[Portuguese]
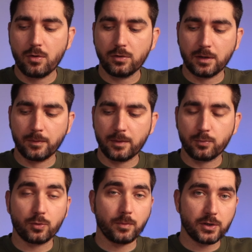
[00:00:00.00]
ou também
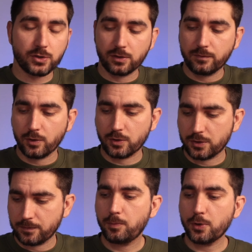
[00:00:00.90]
por comandos de
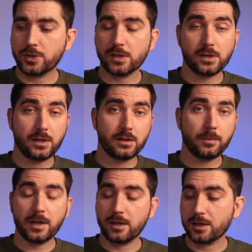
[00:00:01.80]
voz. Depois tens aqui
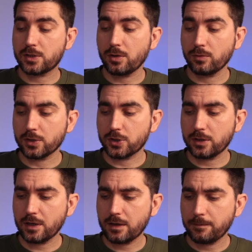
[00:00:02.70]
também a questão de
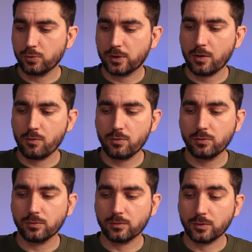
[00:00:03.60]
agendar, botão
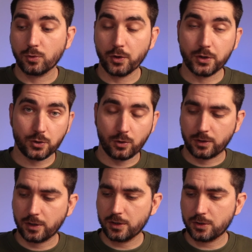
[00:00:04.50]
1, 2 ou
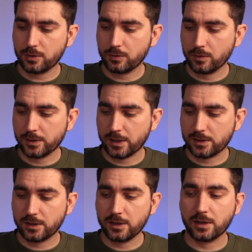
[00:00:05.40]
3.
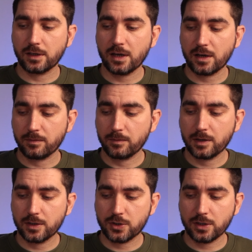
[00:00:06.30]
Consegues aqui criar
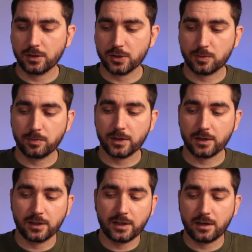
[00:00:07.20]
agendas
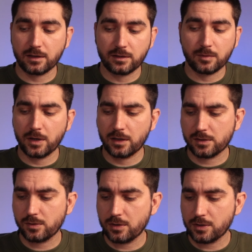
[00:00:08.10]
para ligar a
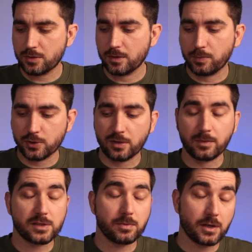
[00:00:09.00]
determinadas horas. Podes
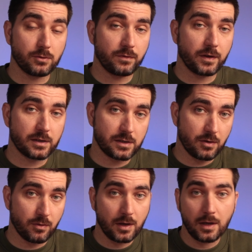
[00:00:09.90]
também receber a
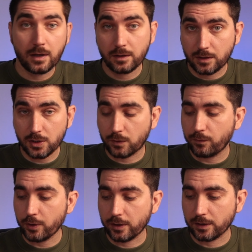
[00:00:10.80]
notificação que isto
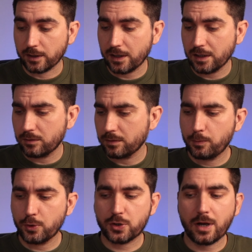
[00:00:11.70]
foi ligado.
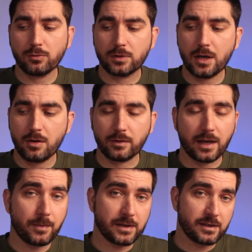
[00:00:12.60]
Depois Countdown
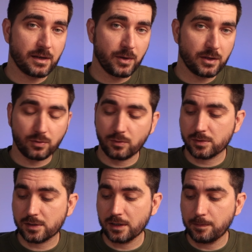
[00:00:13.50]
é basicamente um
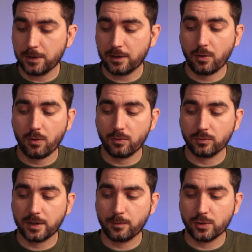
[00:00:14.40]
sleeper ou
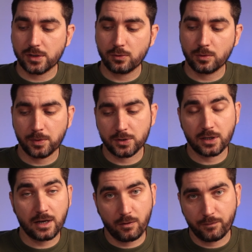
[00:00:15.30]
um temporizador para
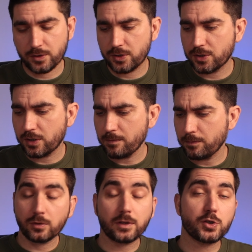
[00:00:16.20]
desligar ao fim de X tempo.
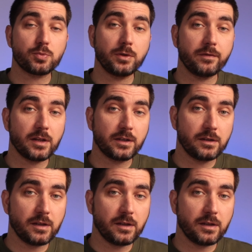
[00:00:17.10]
Não tens disponível aqui